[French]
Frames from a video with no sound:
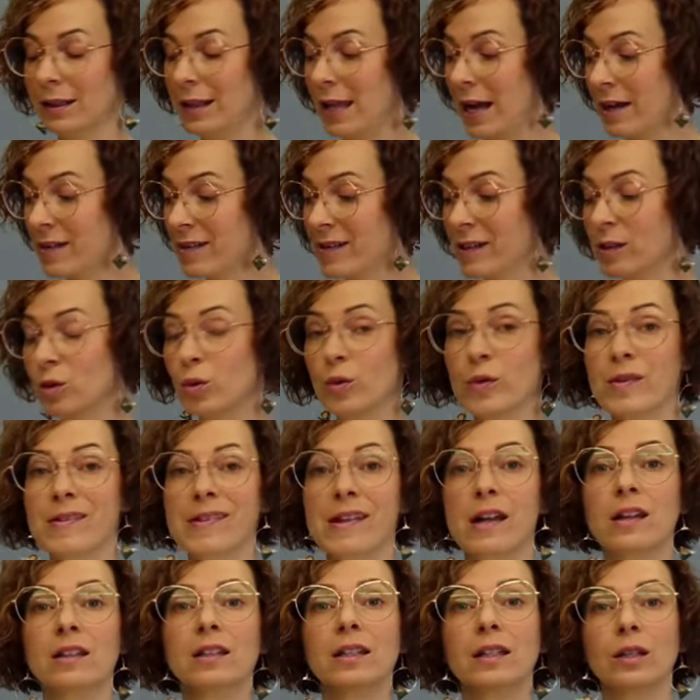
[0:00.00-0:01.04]
L'axe est au
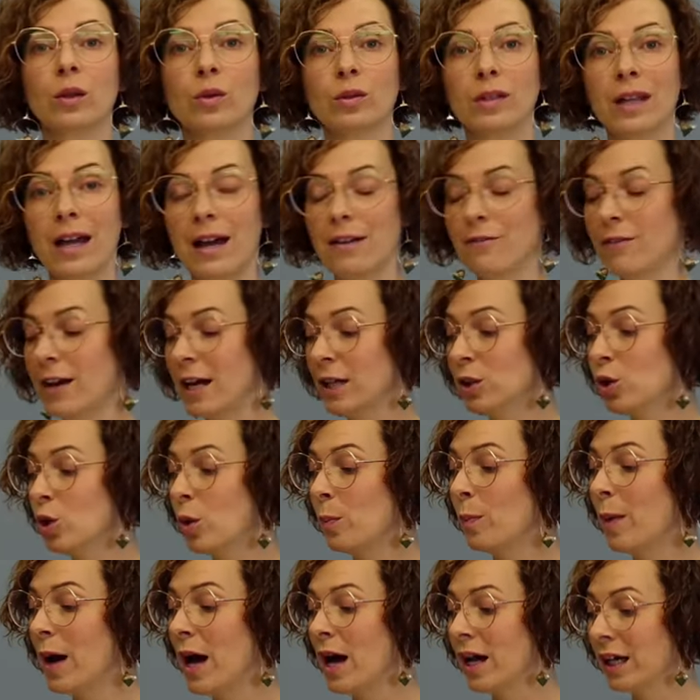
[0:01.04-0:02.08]
centre et on travaille
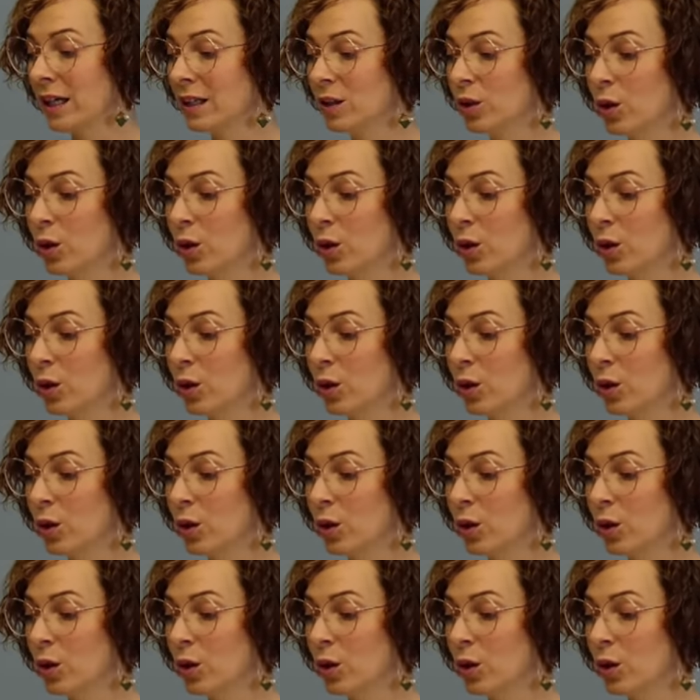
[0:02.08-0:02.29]
de part